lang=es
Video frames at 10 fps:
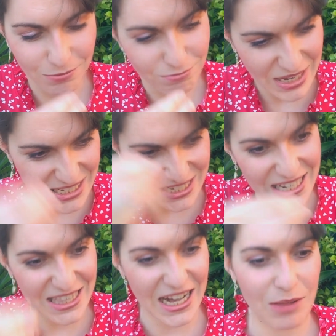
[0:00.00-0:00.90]
más
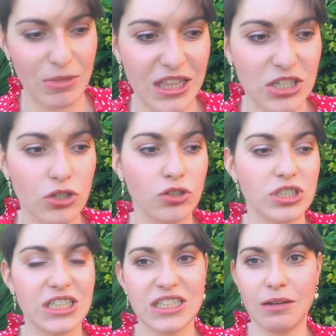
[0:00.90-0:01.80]
literalmente, son los
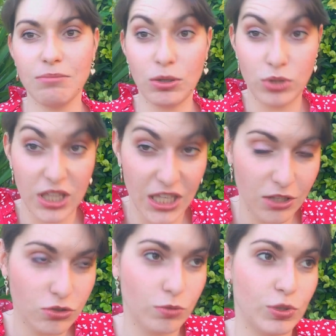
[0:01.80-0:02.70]
que están
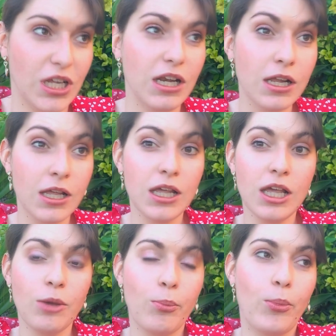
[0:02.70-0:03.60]
bautizados como tal,
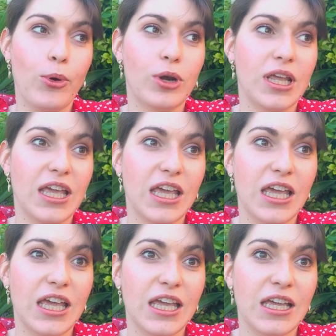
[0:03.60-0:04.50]

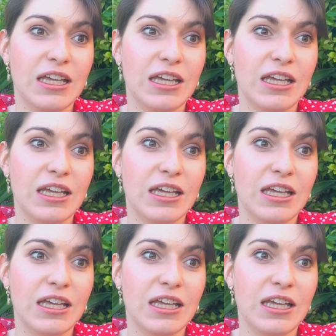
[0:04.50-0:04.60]
porque